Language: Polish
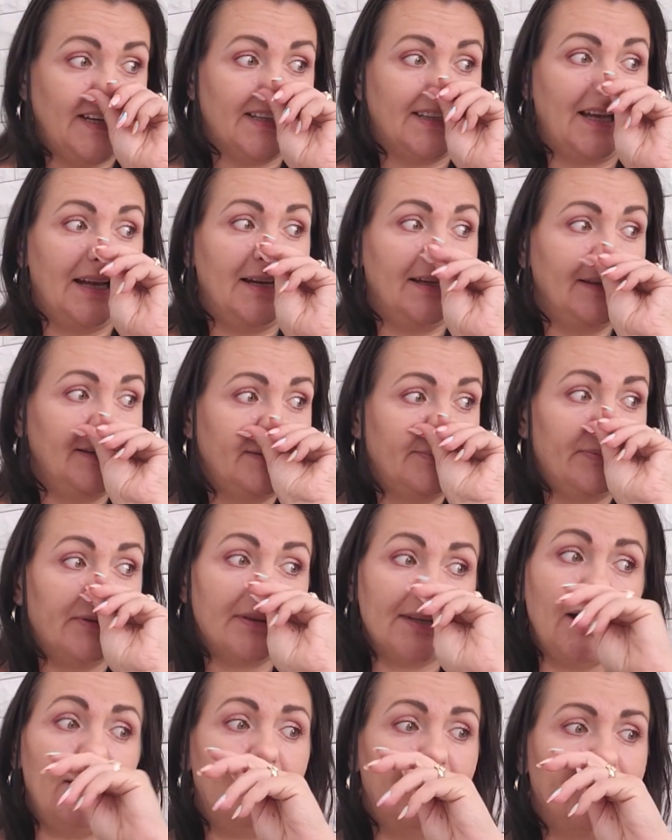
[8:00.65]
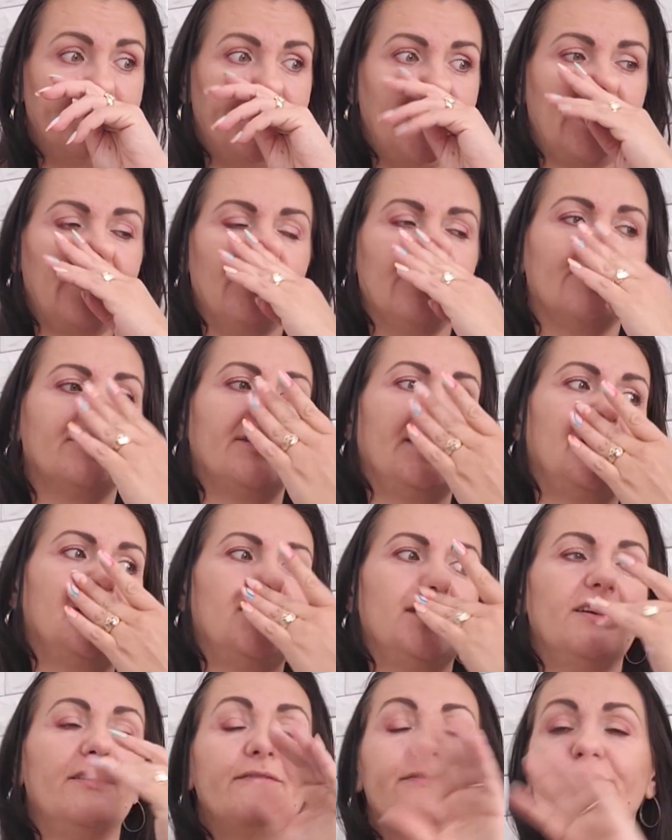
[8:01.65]
i tak dalej. I spotkałam taką,
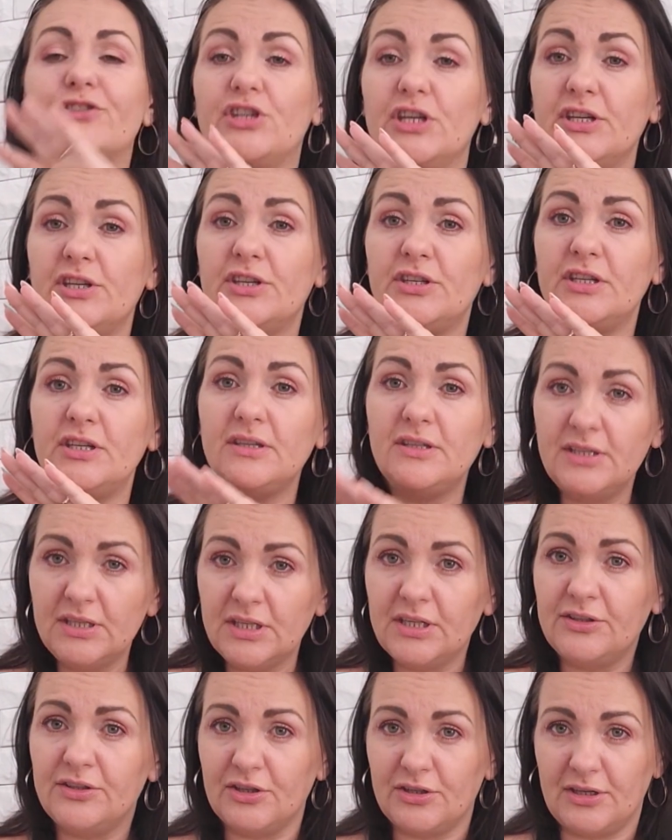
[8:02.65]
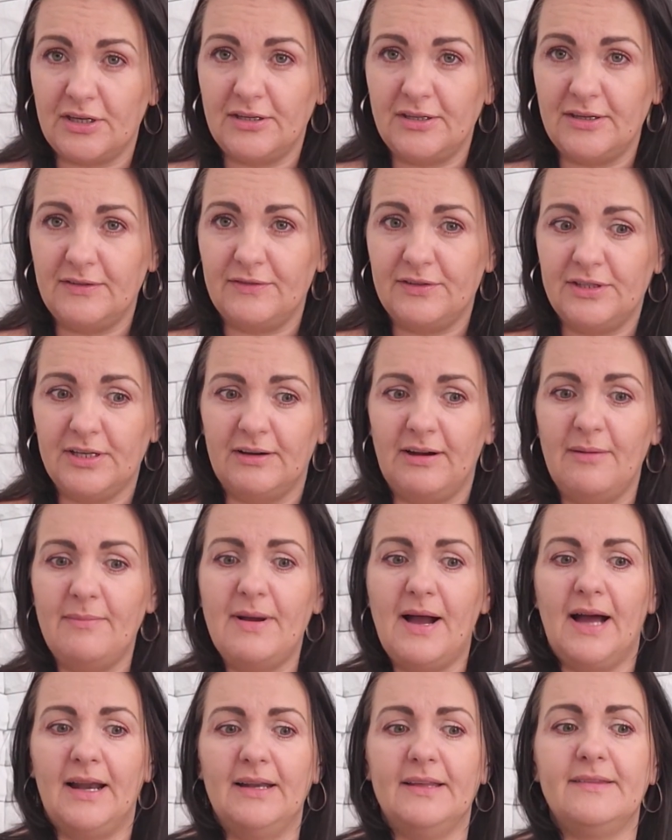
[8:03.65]
słuchajcie, wcześniej nigdzie jej nie
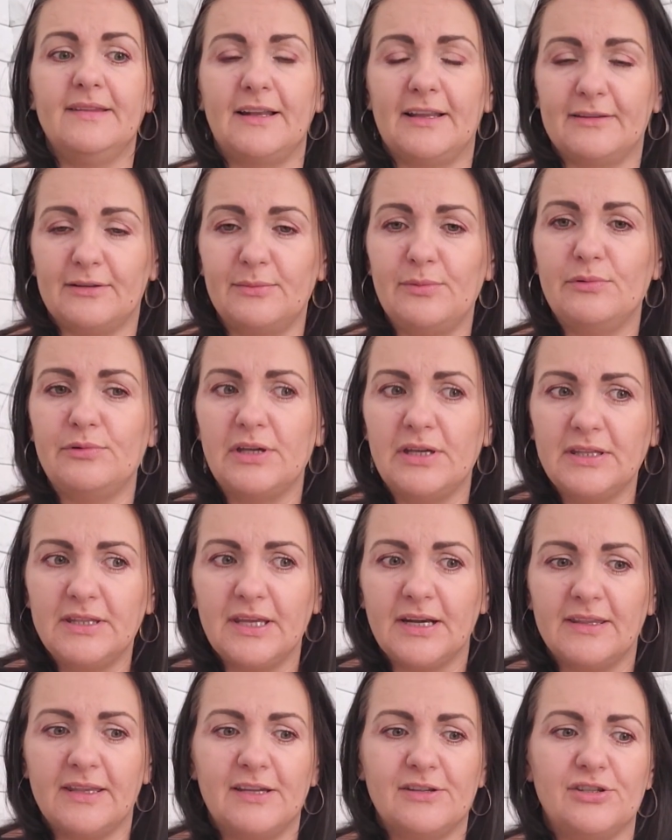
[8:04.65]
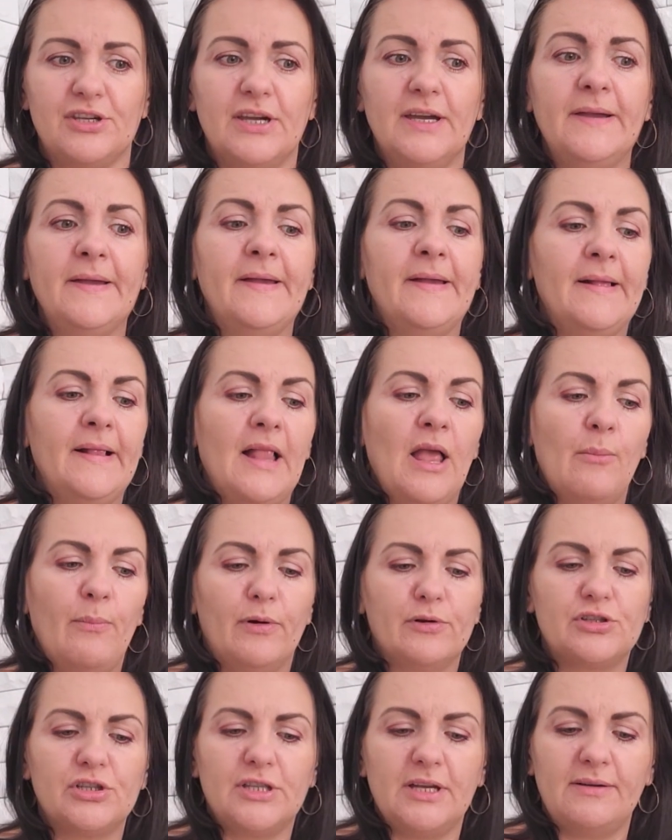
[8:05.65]
widziałam, ale znalazłam ją na internecie.
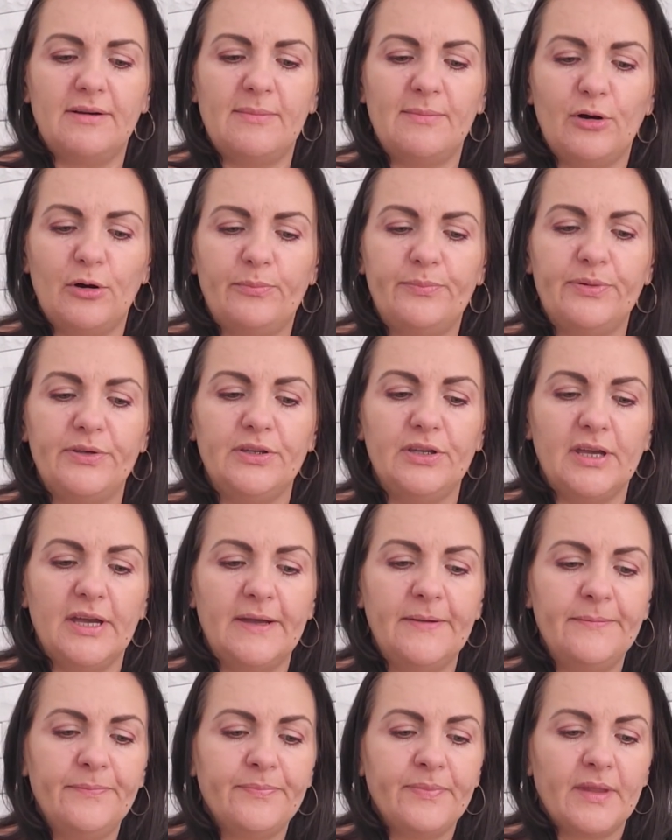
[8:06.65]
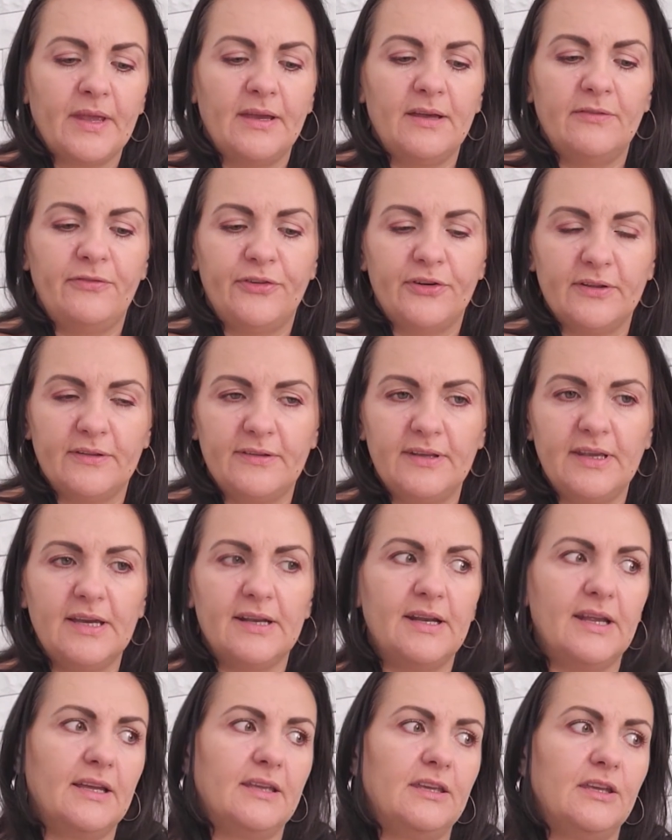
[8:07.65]
Poczytałam opinie
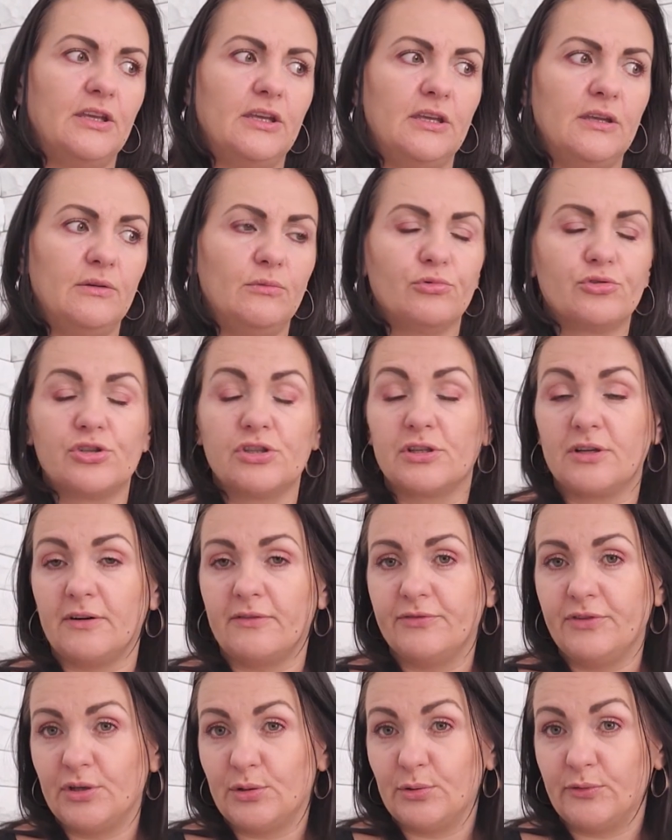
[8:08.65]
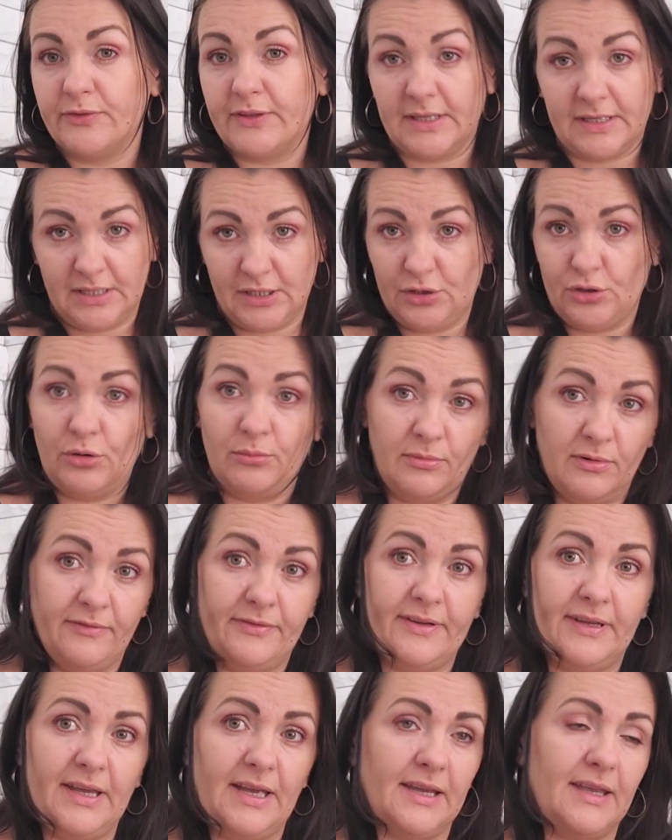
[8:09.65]
fryzjerek i użytkowników takich
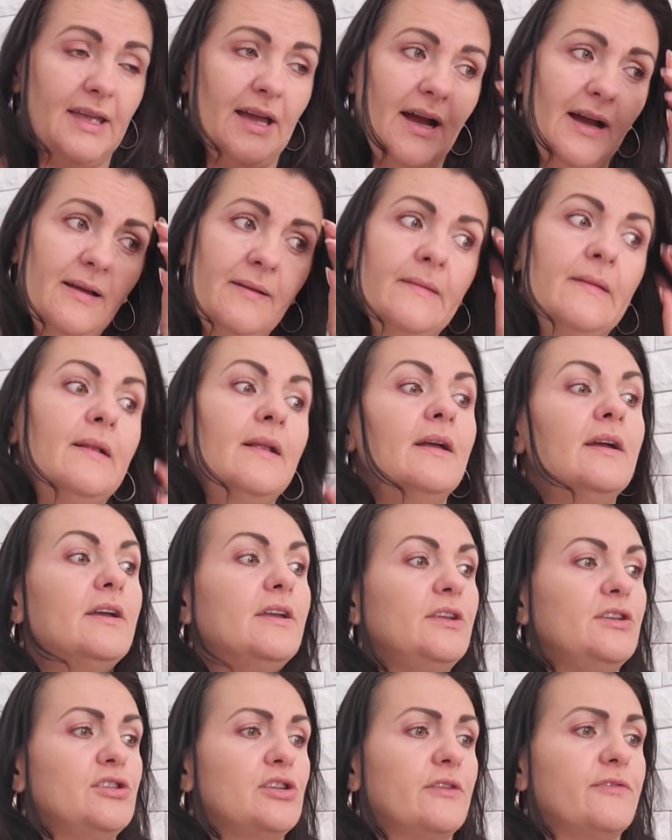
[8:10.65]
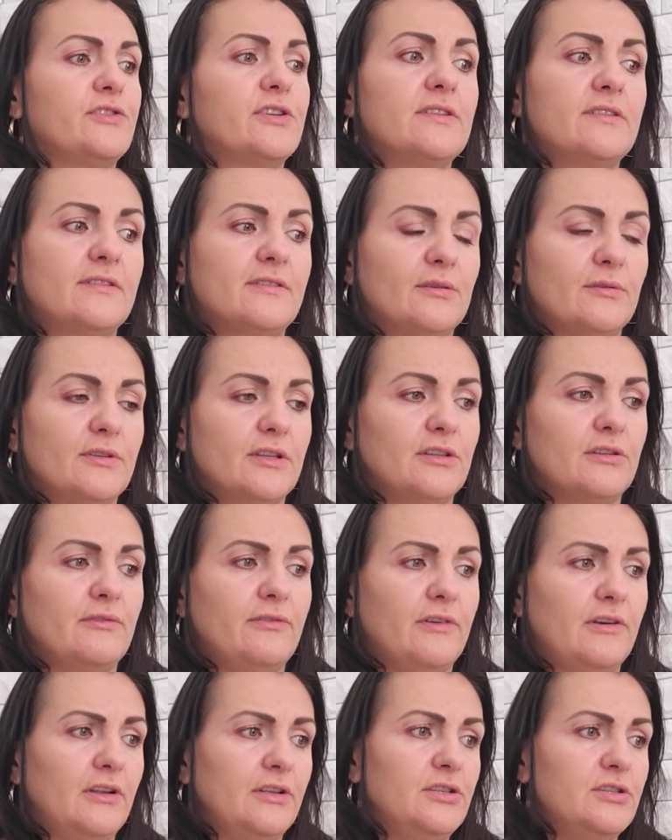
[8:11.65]
domowych jak ja i że wszyscy są
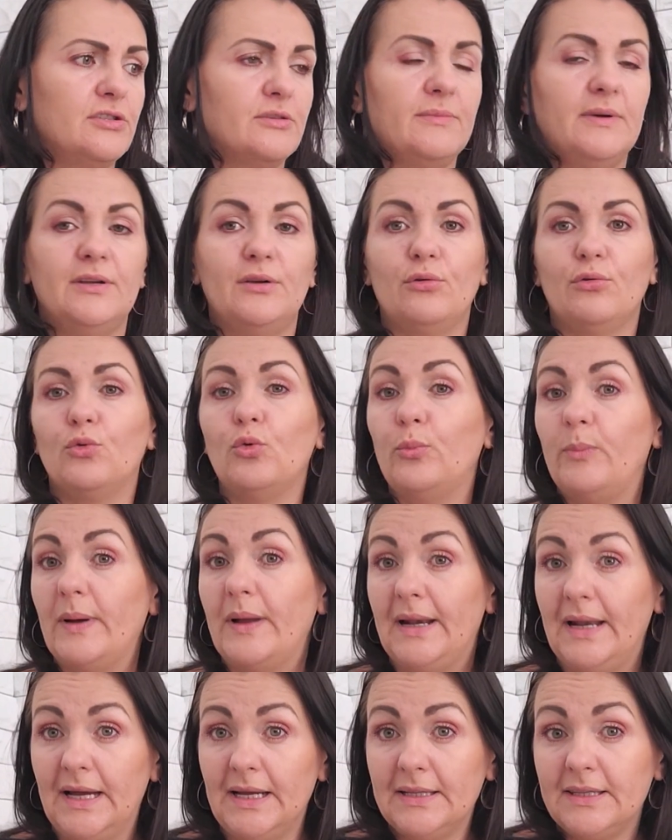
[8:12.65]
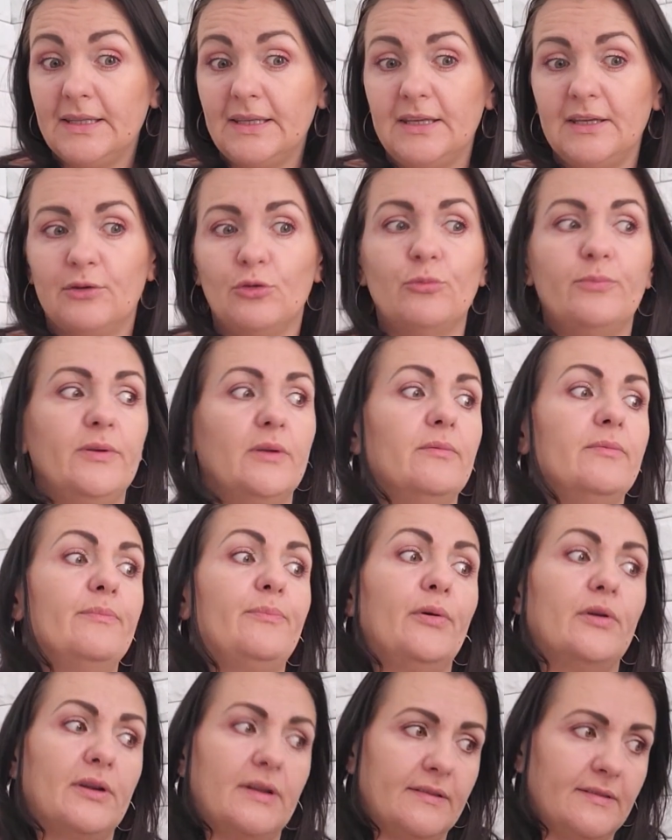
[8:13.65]
zadowoleni, że mają kupę lat i kupią
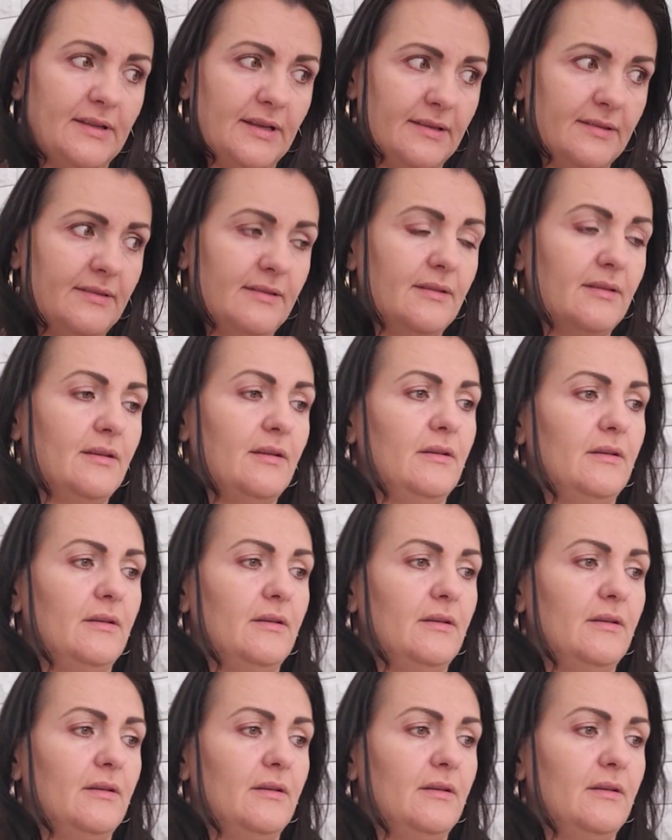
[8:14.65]
po raz, e,